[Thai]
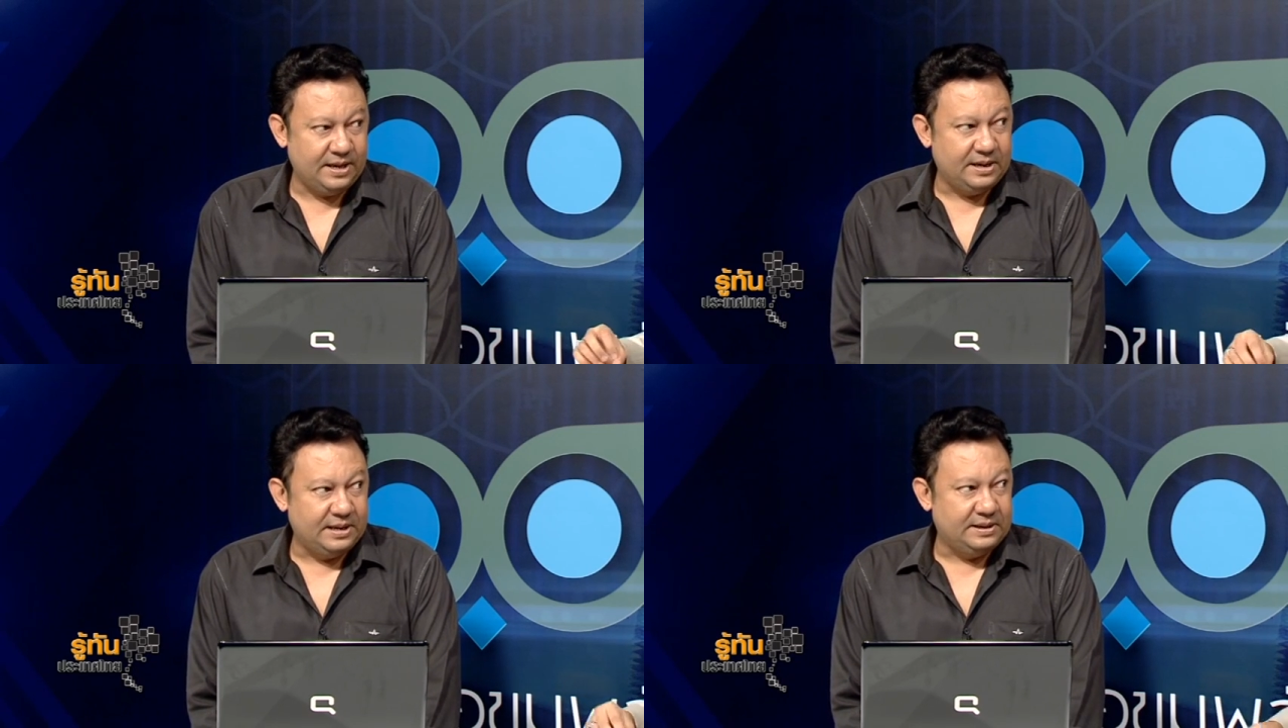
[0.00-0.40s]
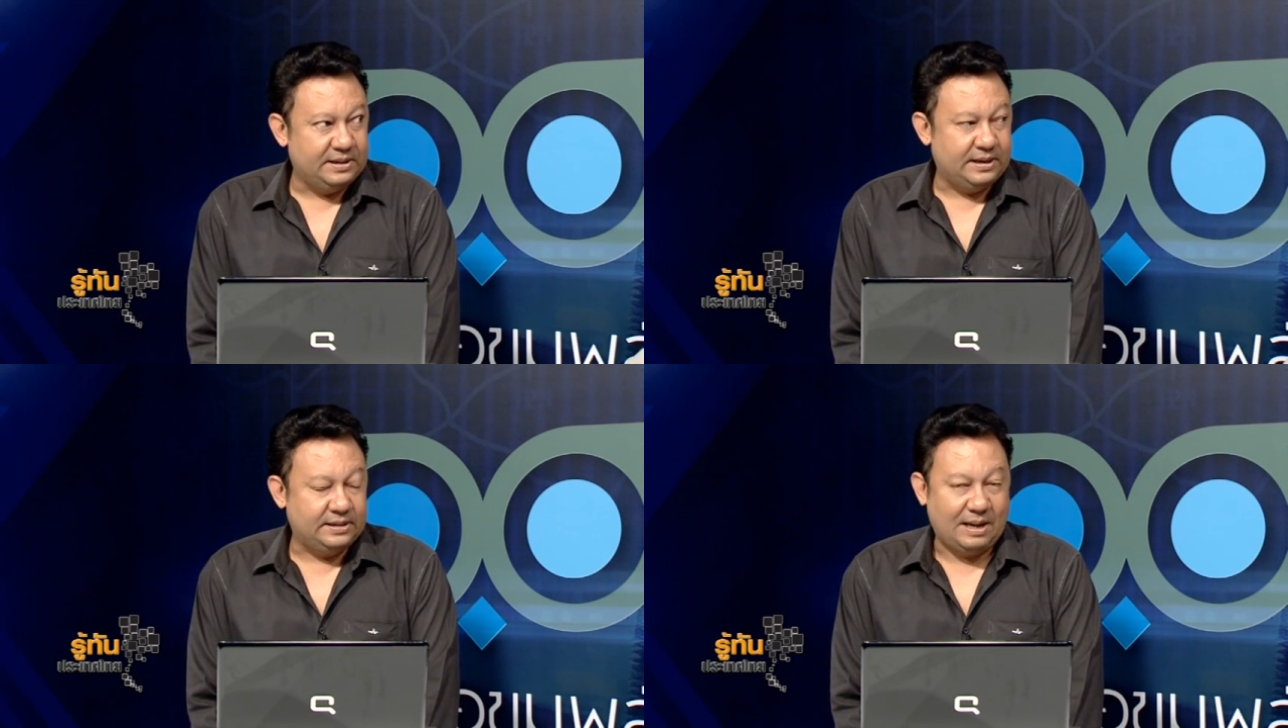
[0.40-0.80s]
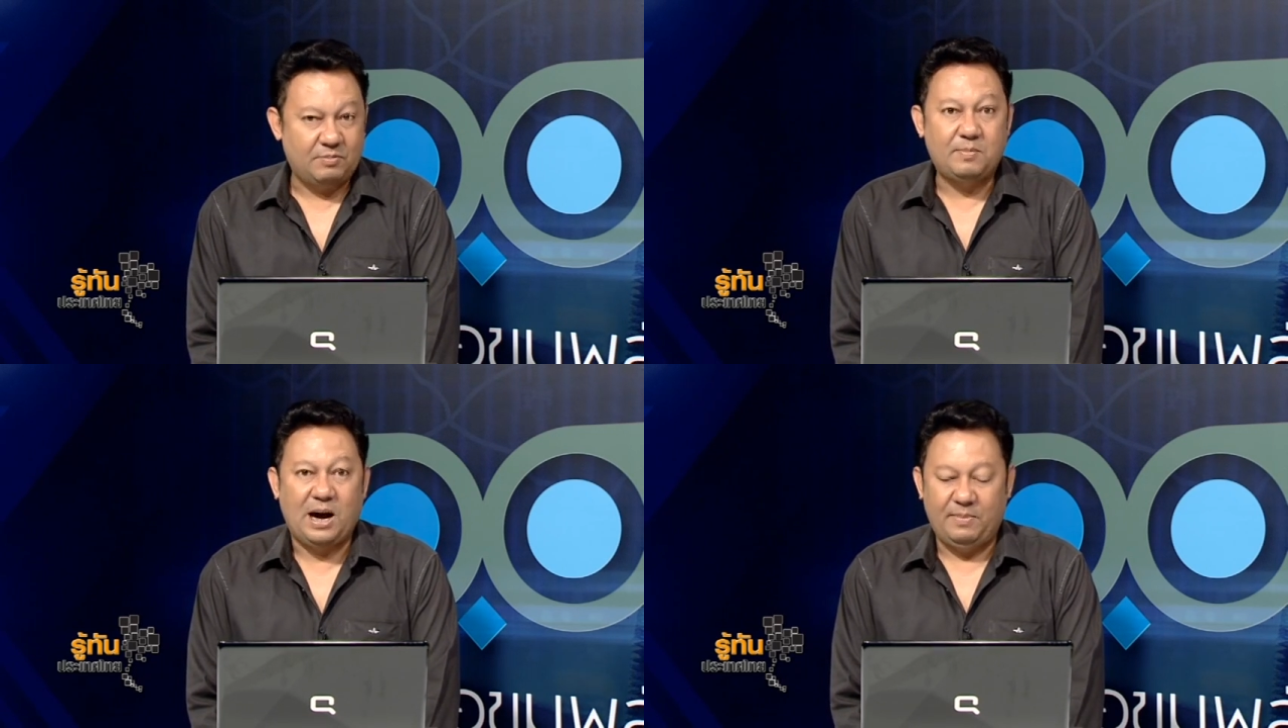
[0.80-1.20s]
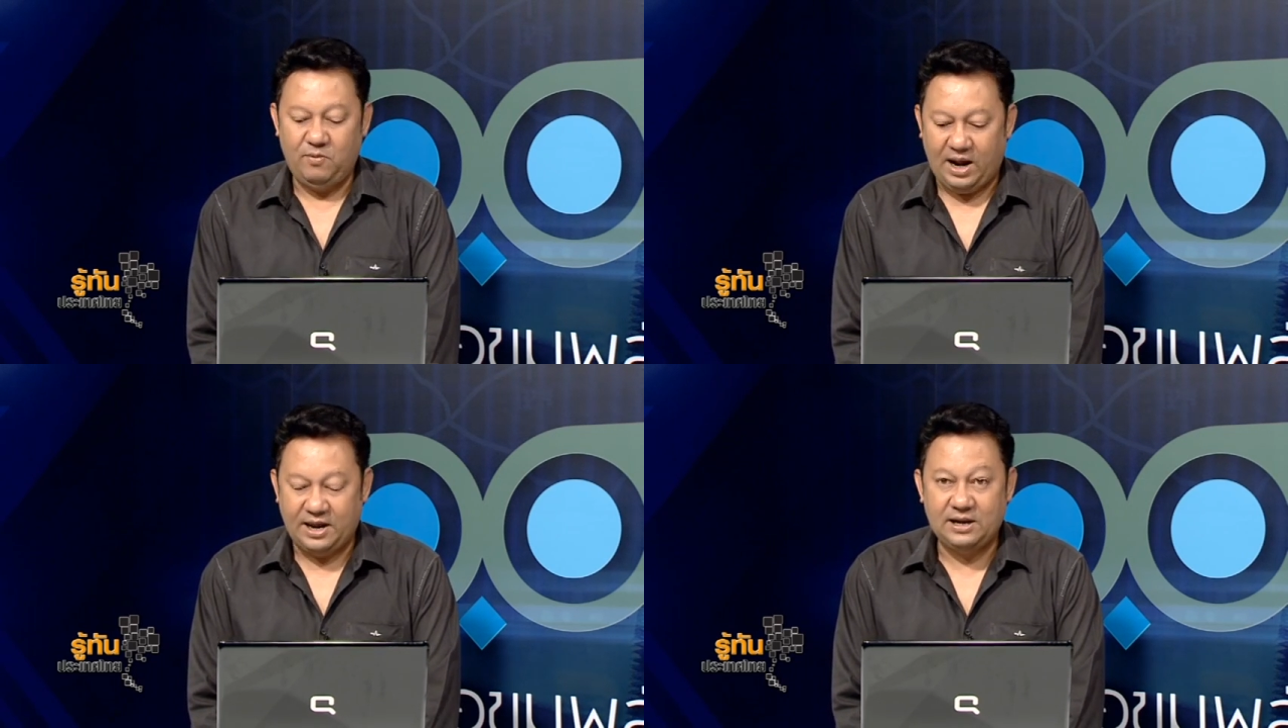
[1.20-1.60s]
300บาท300บาทไม่
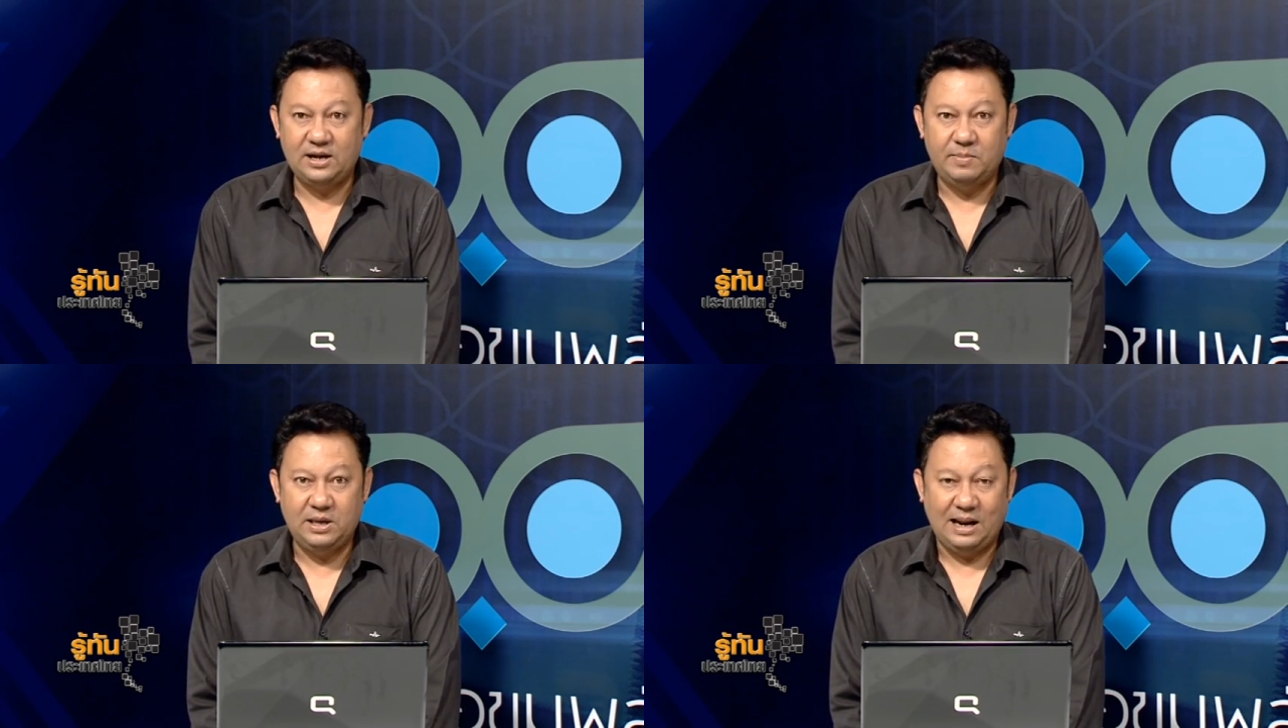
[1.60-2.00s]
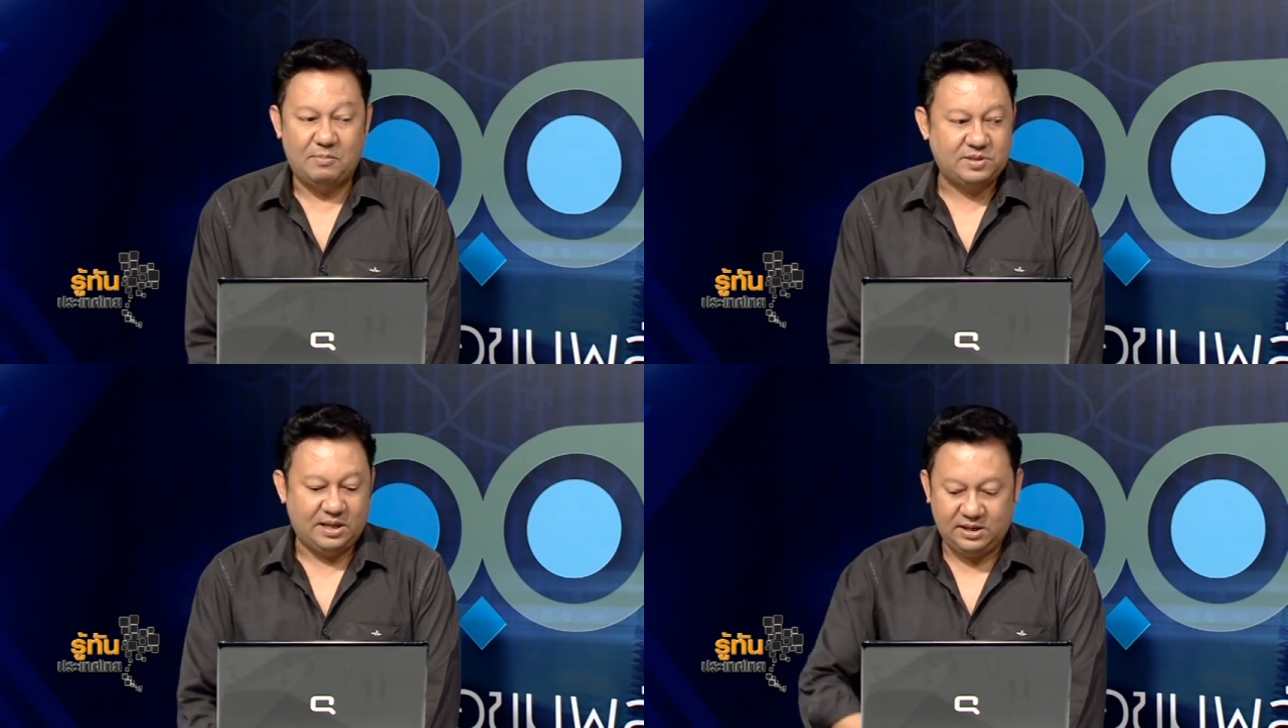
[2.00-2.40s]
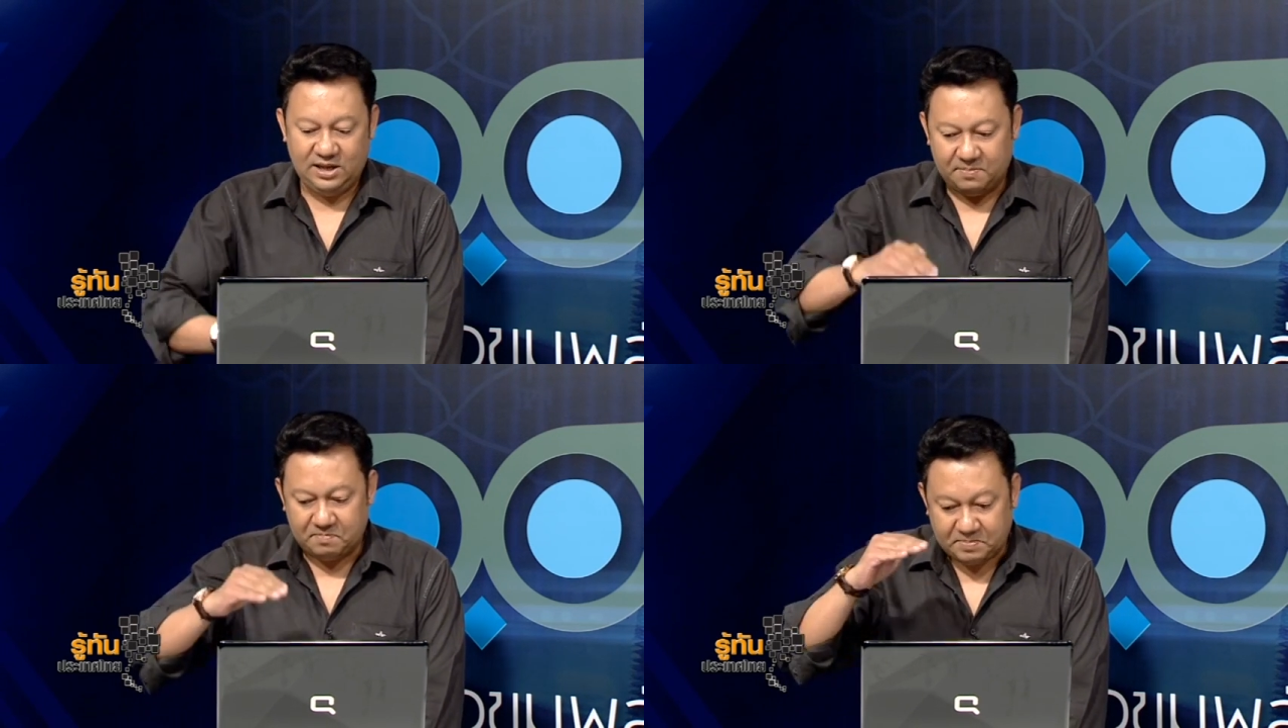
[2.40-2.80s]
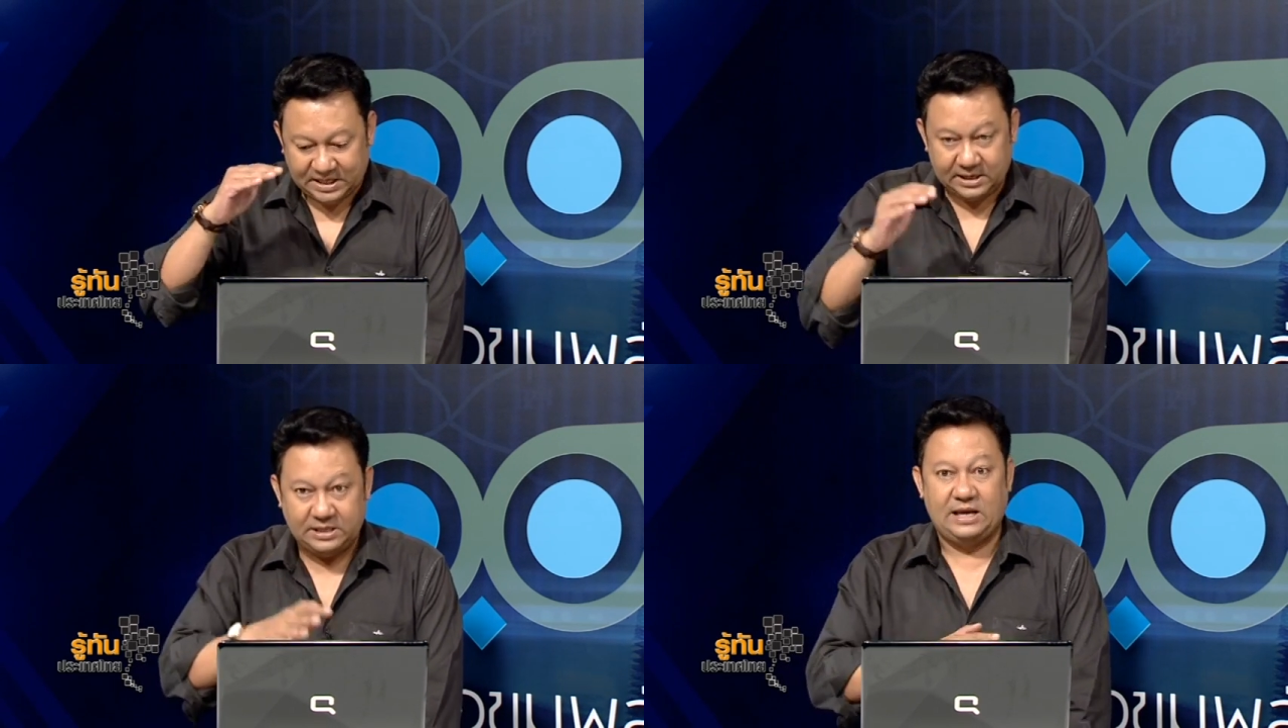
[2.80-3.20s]
ไหวก็เลยมีหลายบริษัทที่ปิด
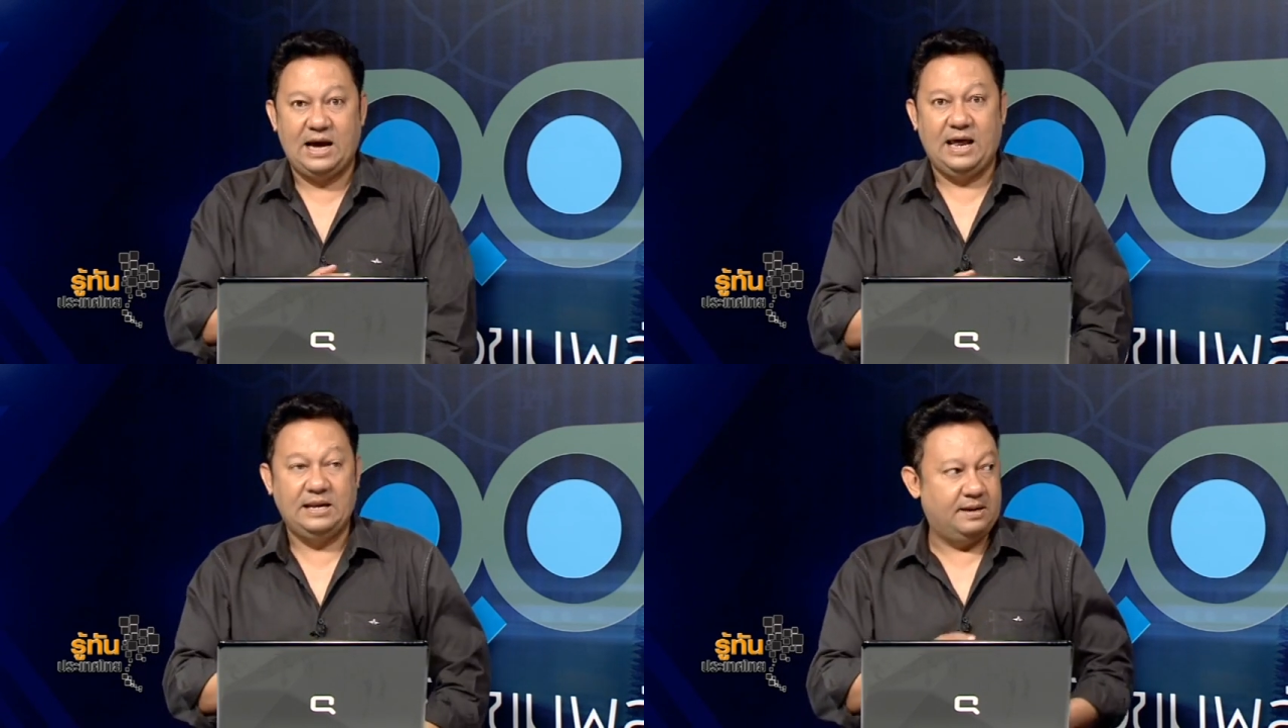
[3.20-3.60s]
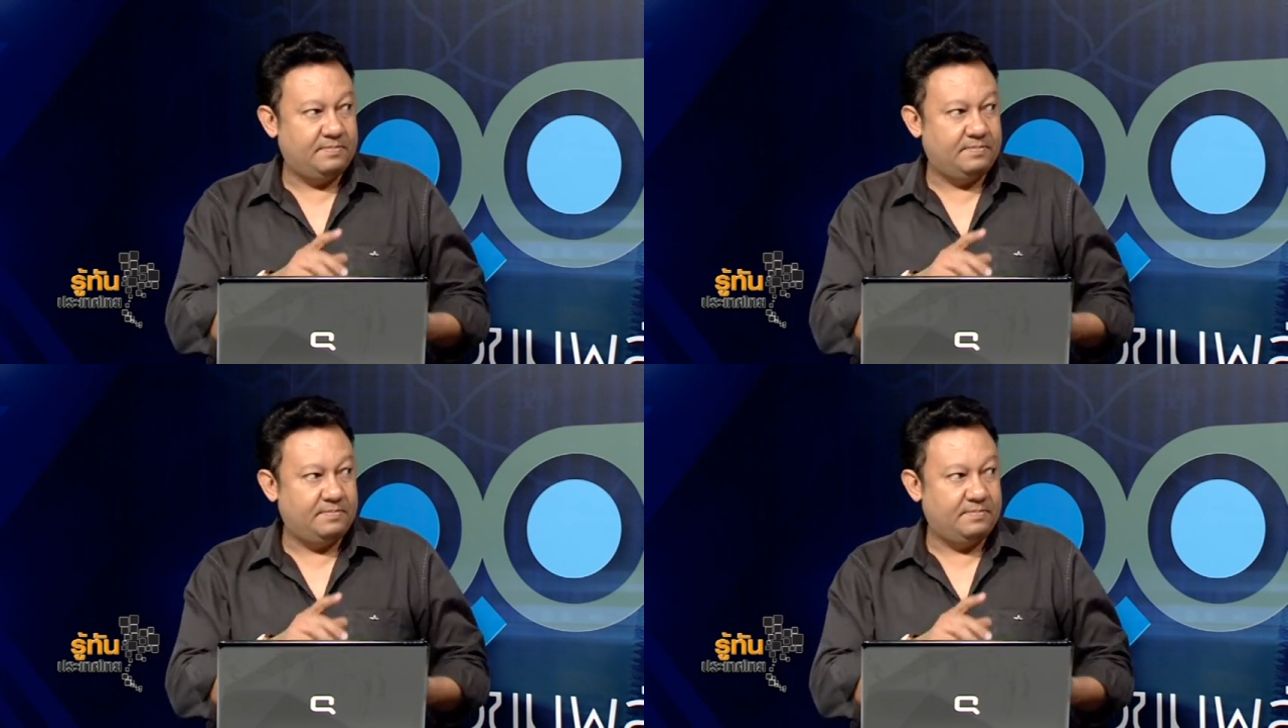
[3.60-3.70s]
กิจการ